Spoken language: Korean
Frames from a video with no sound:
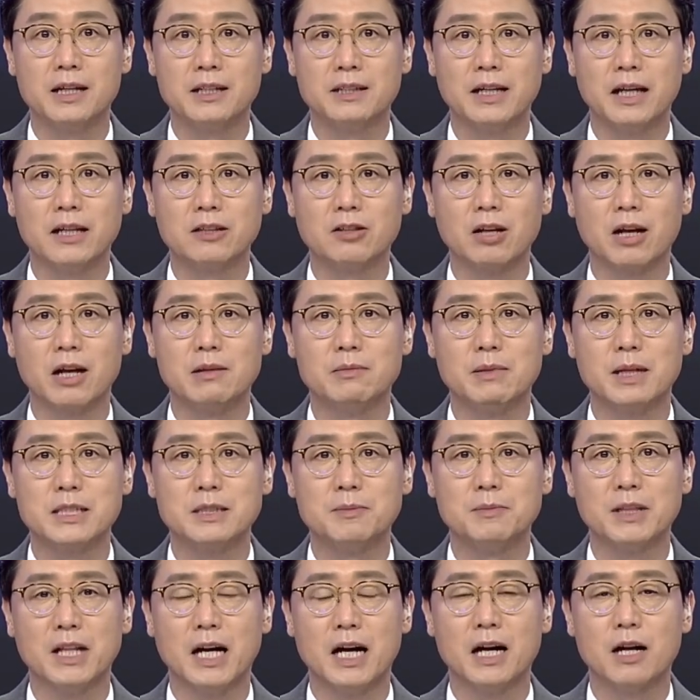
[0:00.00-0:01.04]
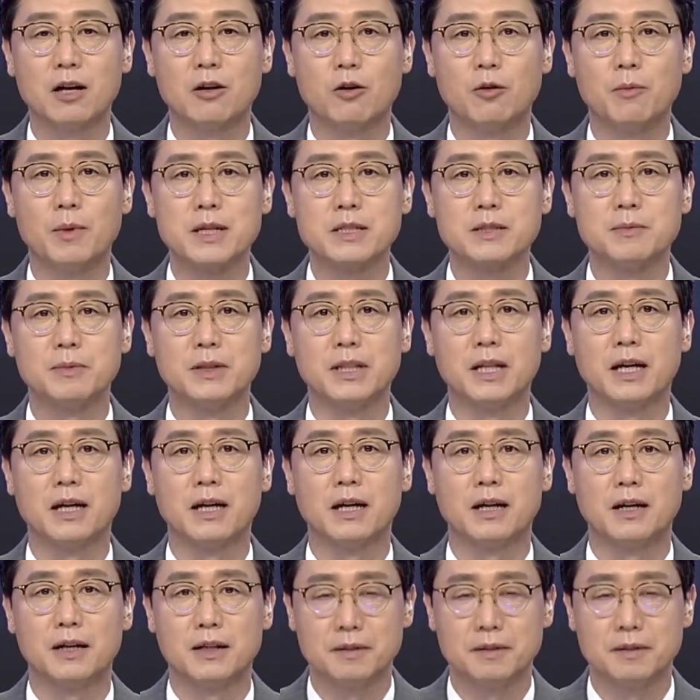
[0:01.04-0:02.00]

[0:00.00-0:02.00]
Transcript: 나이트라이 마칩니다. 고맙습니다.